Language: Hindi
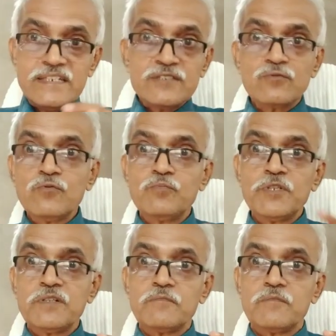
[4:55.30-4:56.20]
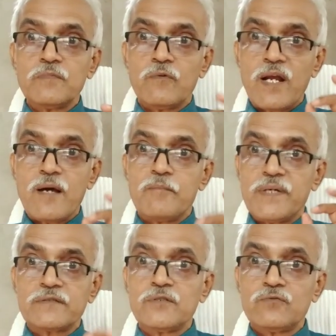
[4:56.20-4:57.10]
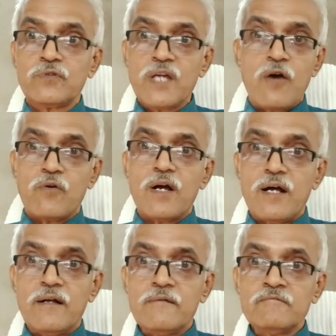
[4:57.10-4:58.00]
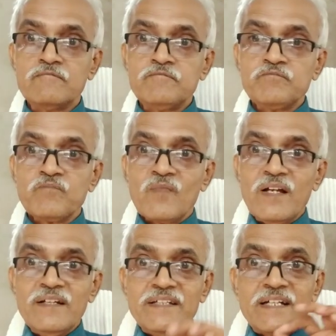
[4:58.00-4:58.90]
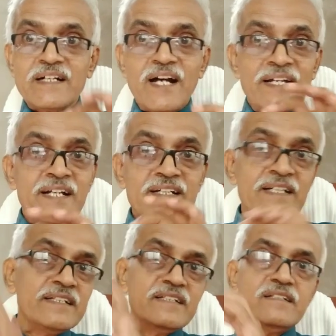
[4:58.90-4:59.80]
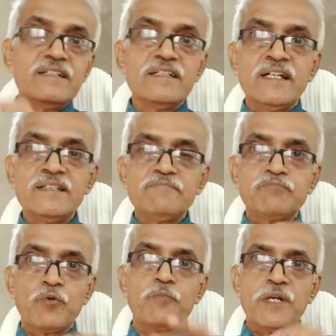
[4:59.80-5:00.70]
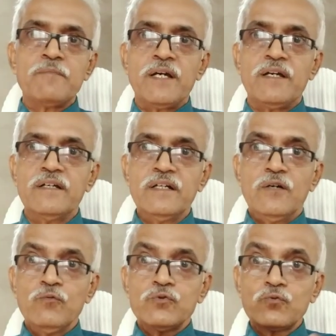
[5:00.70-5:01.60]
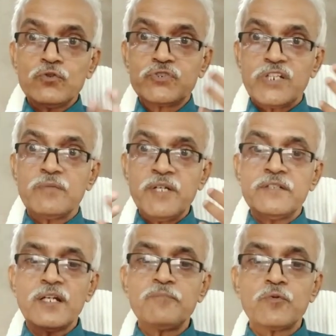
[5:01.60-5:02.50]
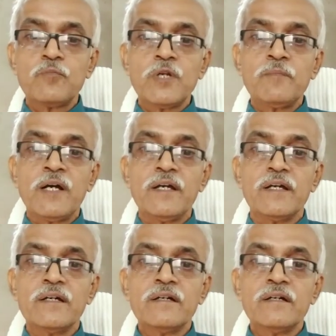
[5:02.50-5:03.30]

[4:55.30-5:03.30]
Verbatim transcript: इस रूबरिक वाला व्यक्ति को क्या होगा ये कहीं ना कहीं यही प्रॉब्लम है उसको जजमेंटल प्रॉब्लम है